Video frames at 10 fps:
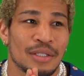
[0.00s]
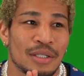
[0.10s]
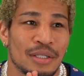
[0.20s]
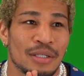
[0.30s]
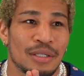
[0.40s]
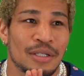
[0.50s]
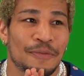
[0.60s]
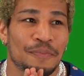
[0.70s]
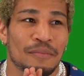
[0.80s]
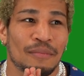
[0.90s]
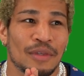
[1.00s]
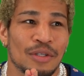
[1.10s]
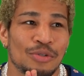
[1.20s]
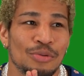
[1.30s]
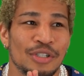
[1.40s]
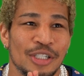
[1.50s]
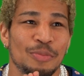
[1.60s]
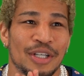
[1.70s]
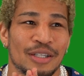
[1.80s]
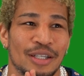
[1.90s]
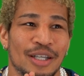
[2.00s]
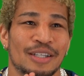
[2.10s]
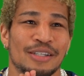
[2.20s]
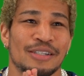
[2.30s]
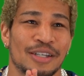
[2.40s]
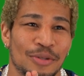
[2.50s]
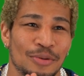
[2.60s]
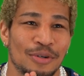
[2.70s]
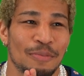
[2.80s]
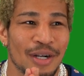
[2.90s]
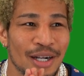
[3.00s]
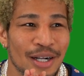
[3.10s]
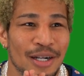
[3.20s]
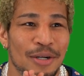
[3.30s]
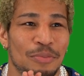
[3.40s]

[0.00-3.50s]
で、そのチームでやってたんですけど、まあ、